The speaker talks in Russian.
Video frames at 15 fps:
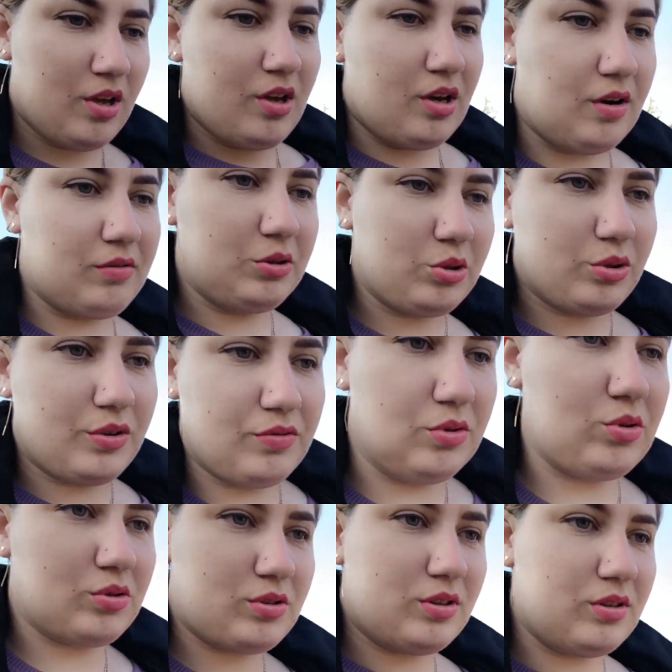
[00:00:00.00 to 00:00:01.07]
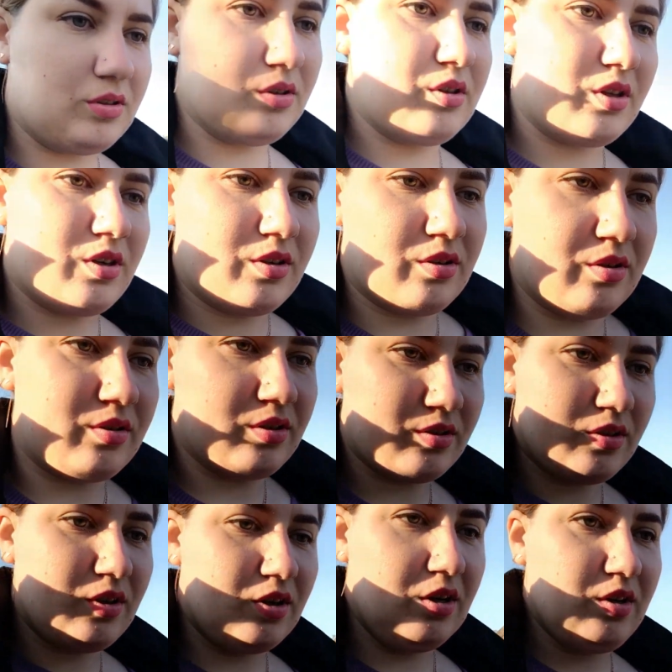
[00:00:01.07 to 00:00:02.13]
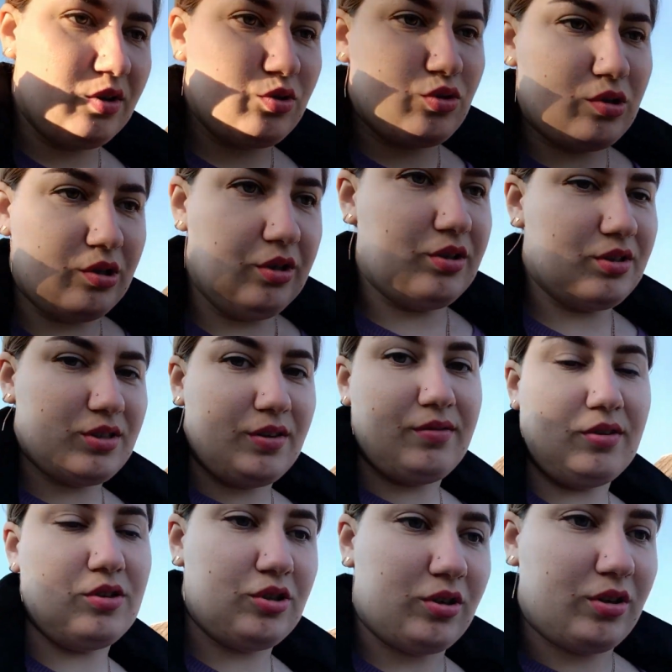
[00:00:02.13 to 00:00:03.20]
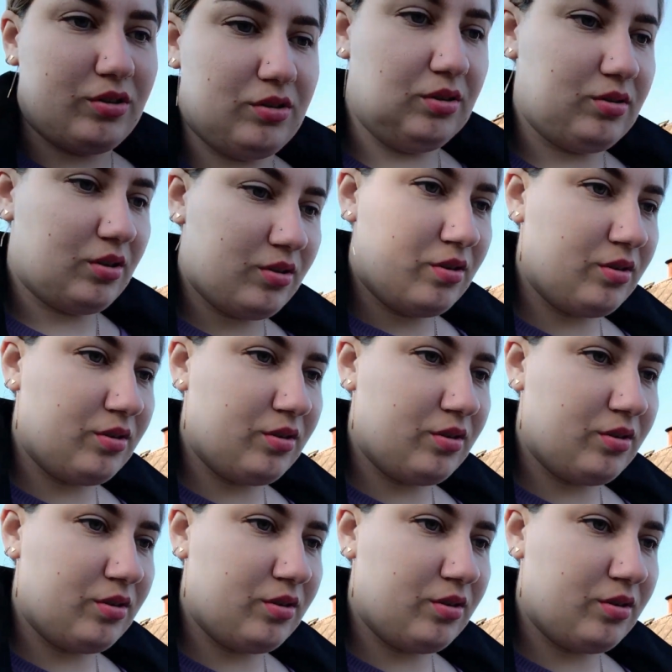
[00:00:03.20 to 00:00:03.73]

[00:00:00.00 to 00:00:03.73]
а в итоге все сделала. Чуть ли не за вечер один.